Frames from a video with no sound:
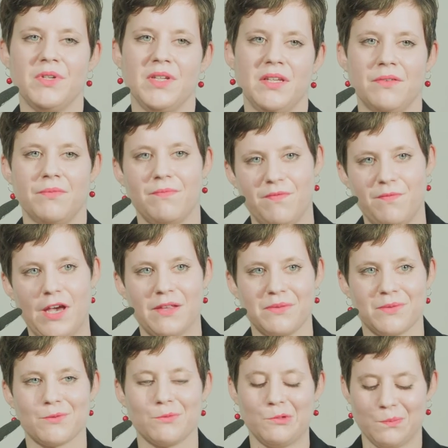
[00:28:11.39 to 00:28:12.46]
die
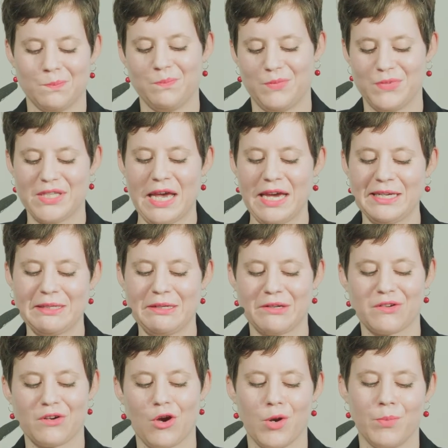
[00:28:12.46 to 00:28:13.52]
werden so
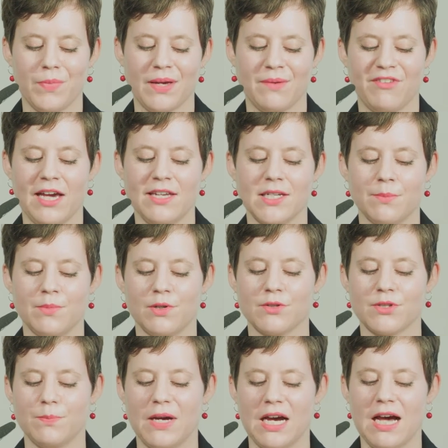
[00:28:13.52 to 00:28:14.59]
bezeichnet, können bei
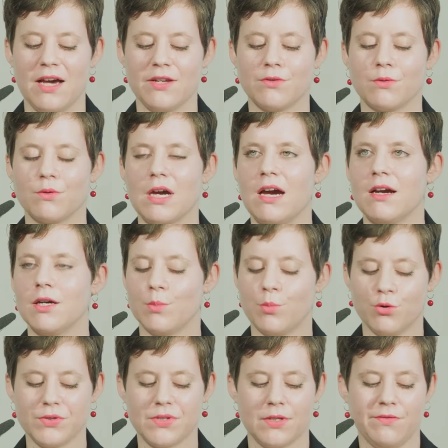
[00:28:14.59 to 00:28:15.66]
Weiterbildungsberatung,
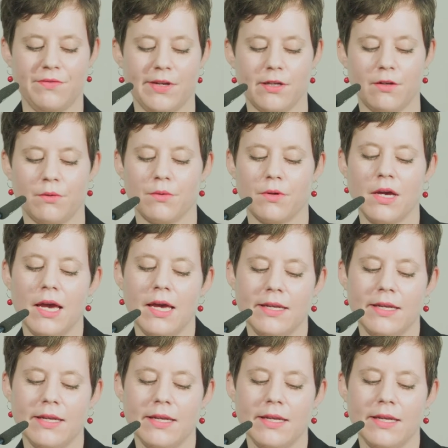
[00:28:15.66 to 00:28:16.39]
Angebotsentwicklung,